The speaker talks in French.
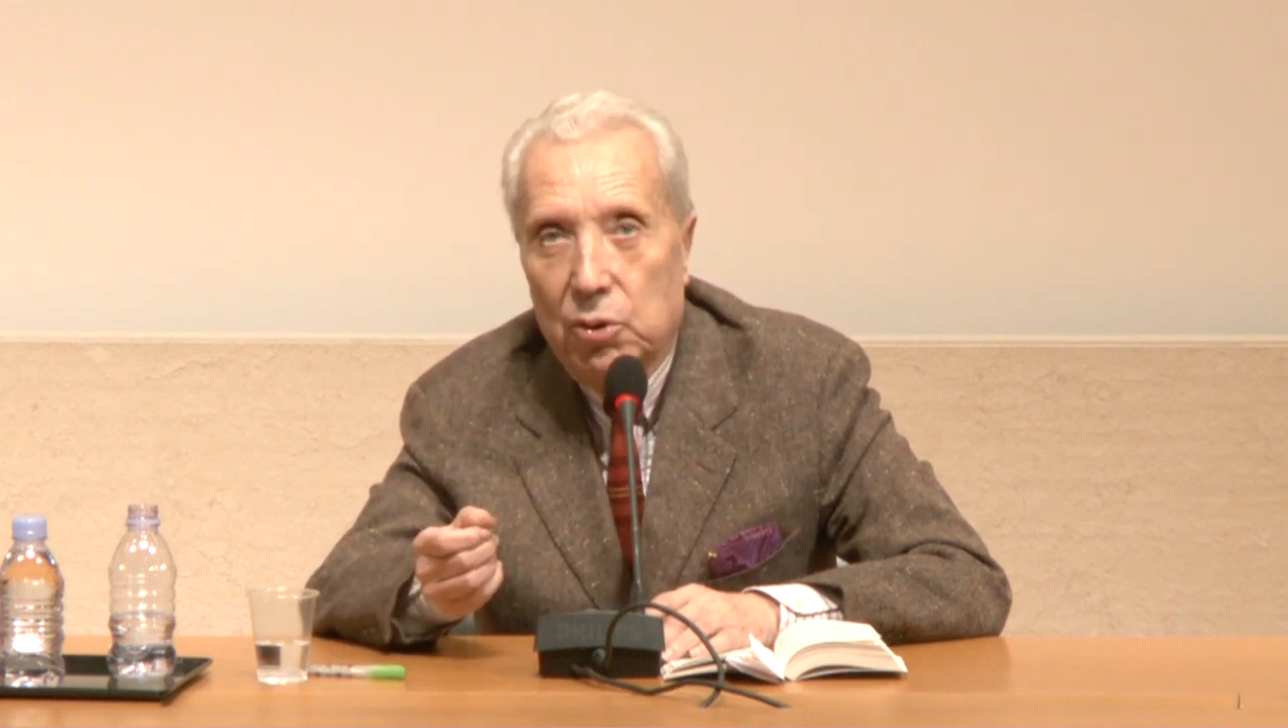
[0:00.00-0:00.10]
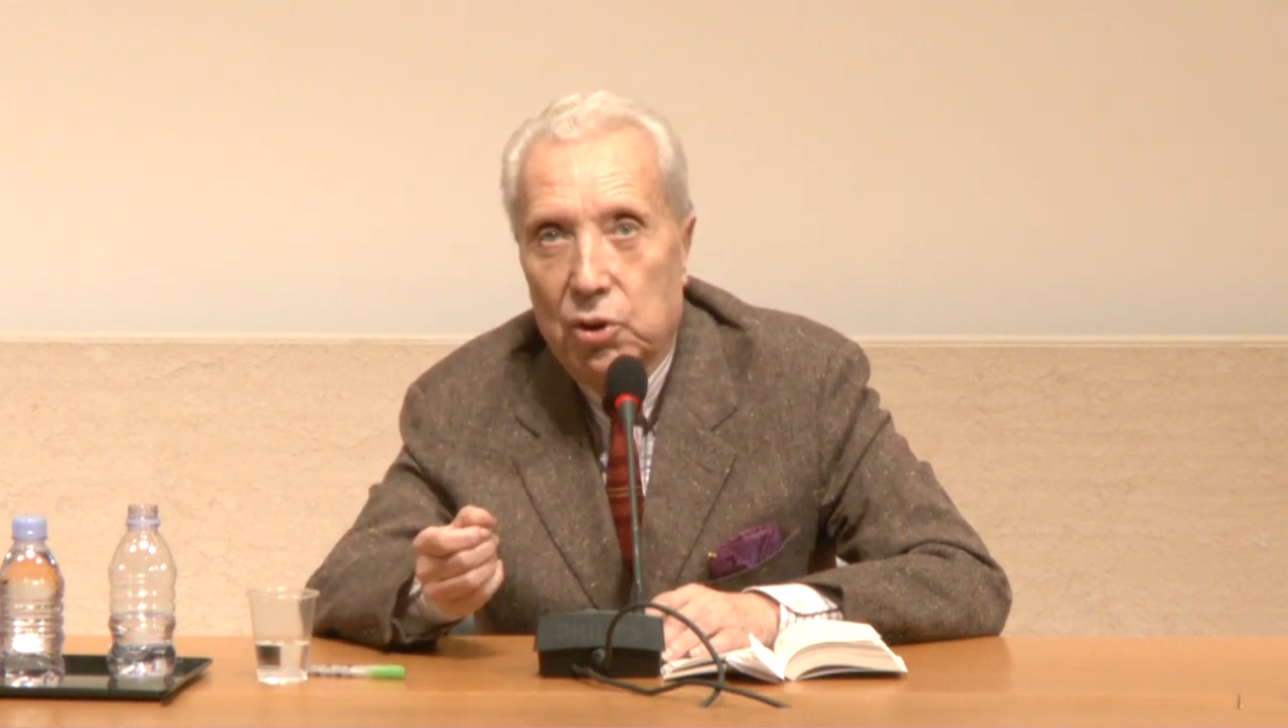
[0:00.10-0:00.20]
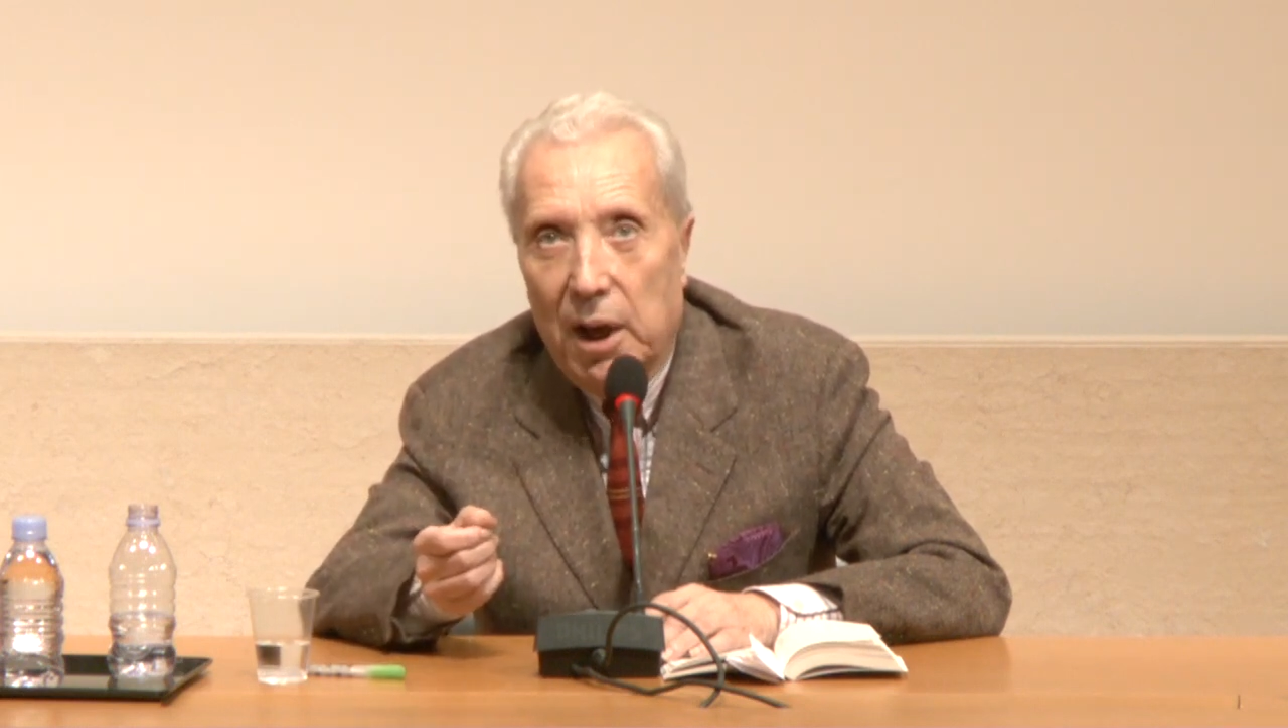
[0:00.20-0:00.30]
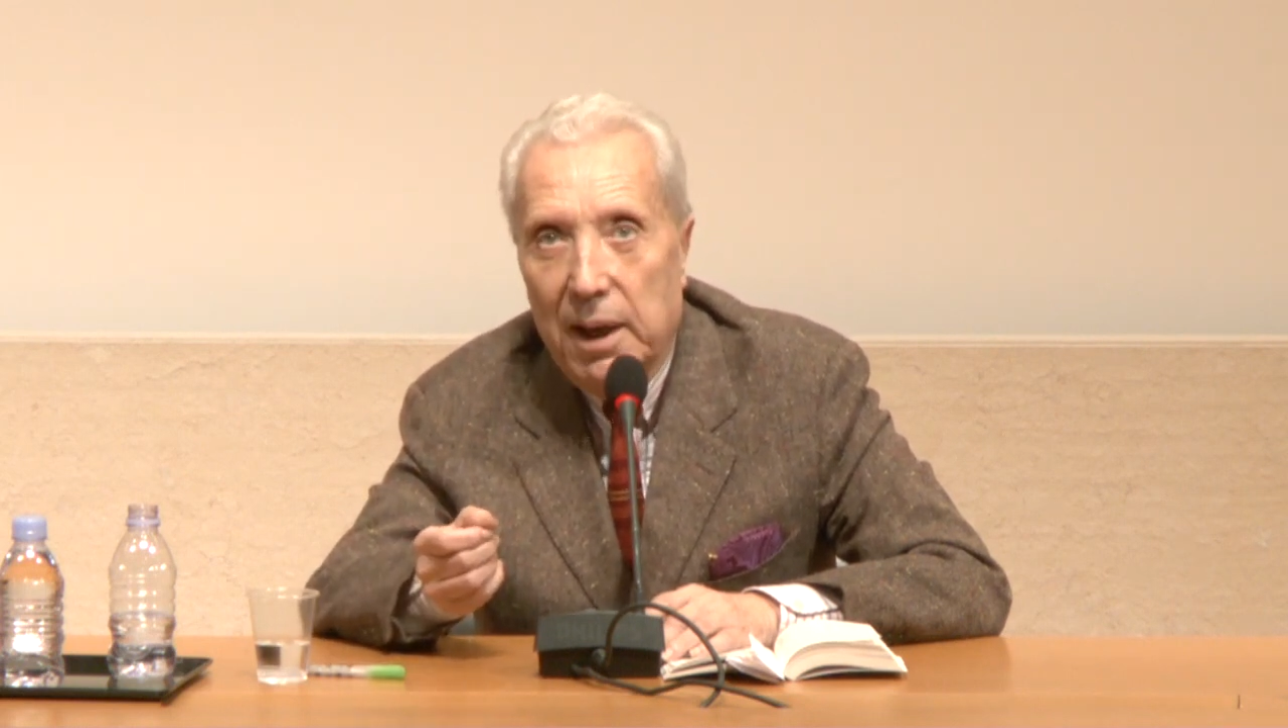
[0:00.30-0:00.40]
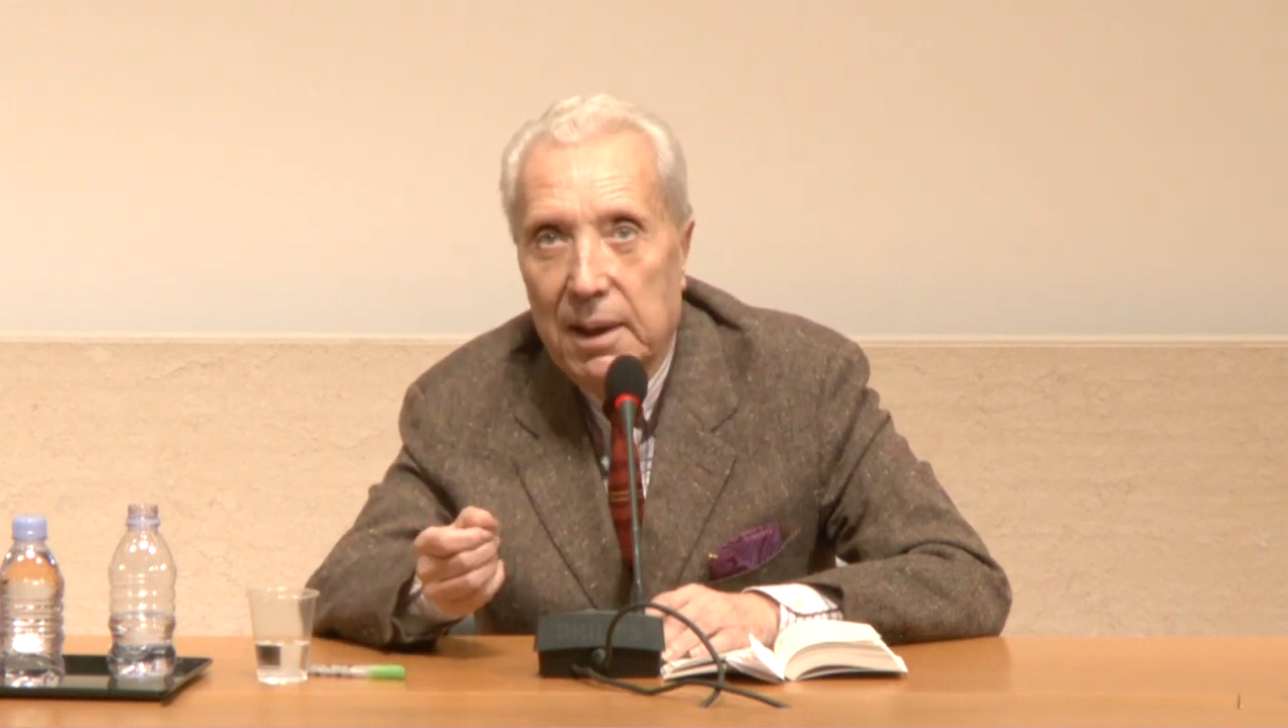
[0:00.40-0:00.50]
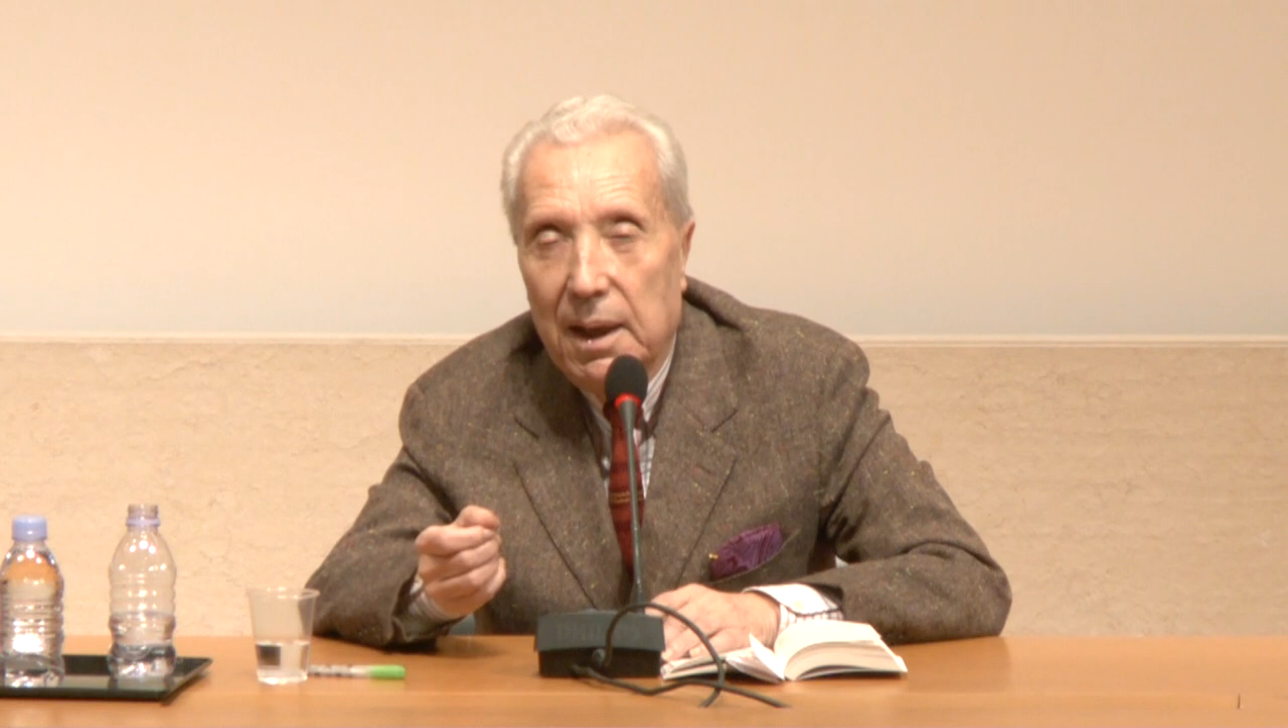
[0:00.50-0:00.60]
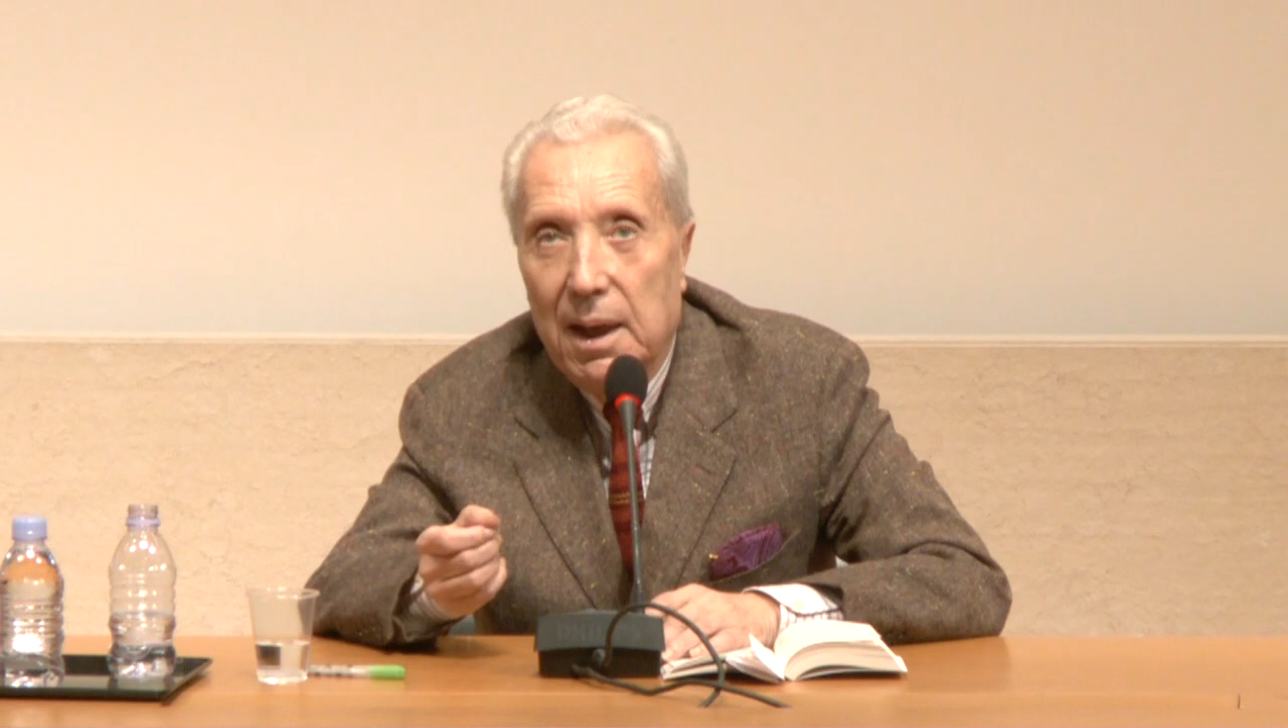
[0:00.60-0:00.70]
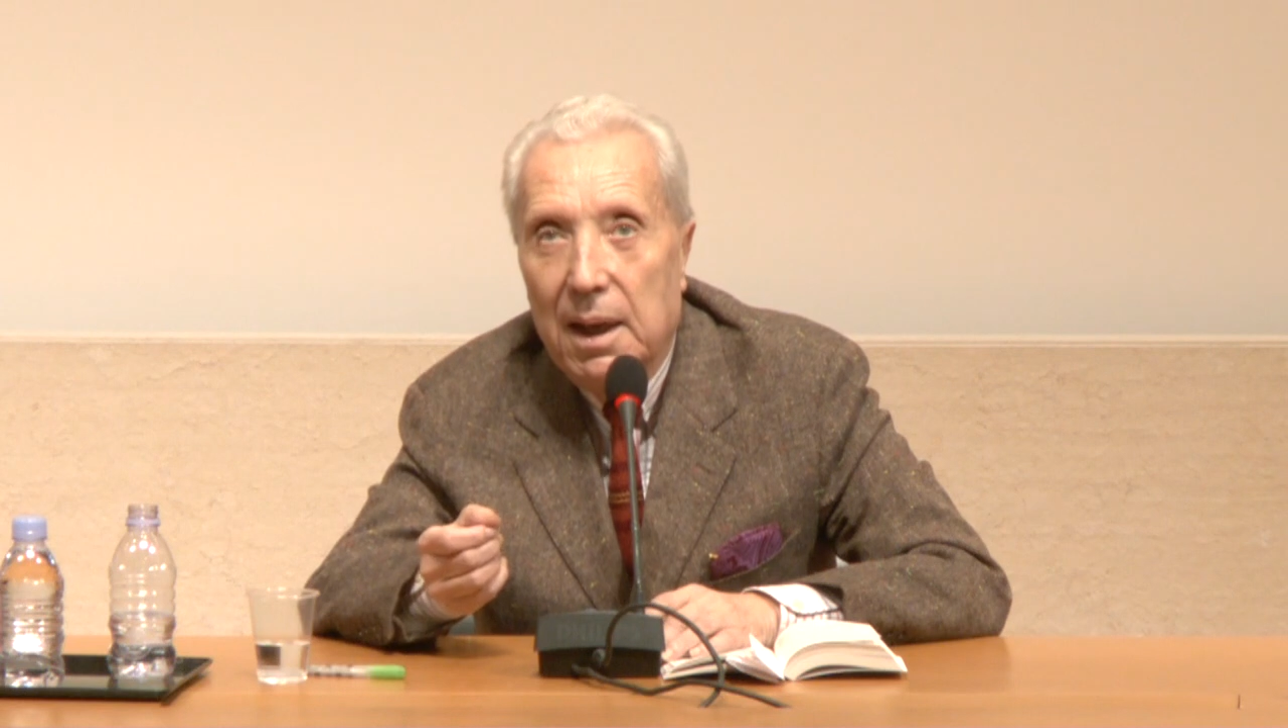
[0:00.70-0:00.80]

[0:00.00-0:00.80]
de Gênes.